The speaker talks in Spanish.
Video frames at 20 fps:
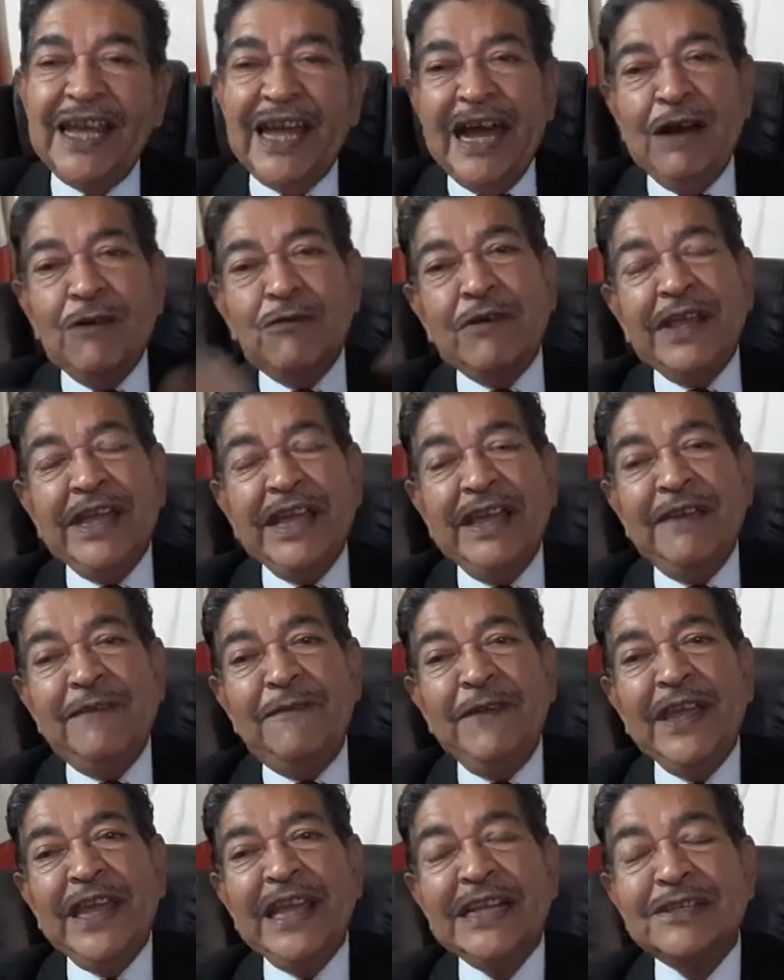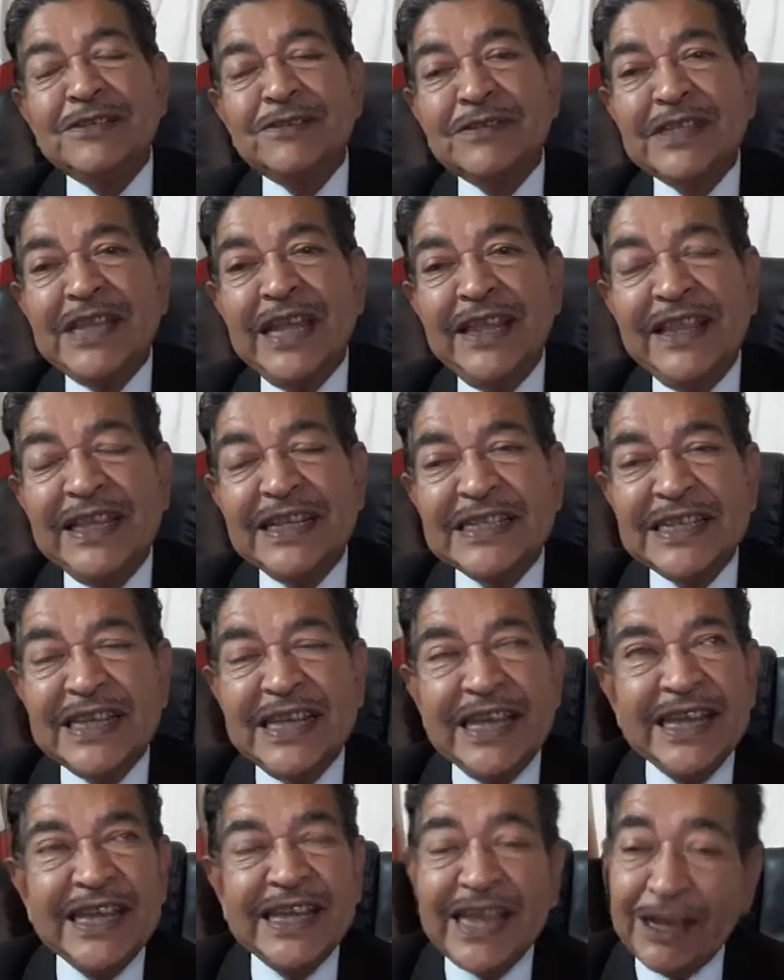Aunque fíjense ustedes
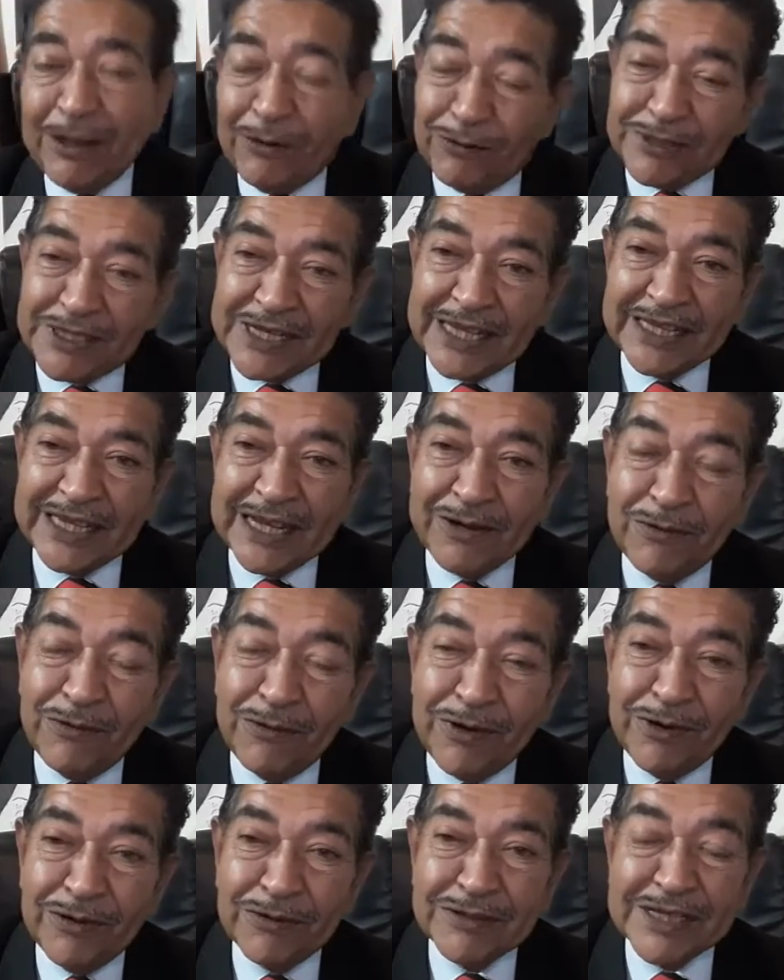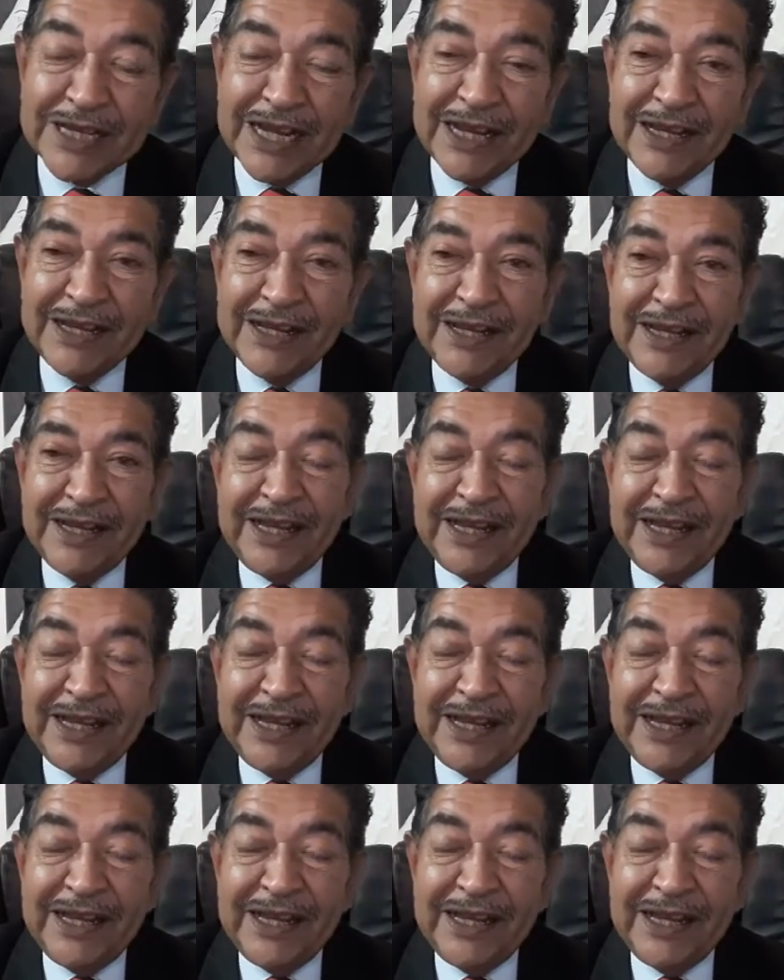que qué cosa tan curiosa,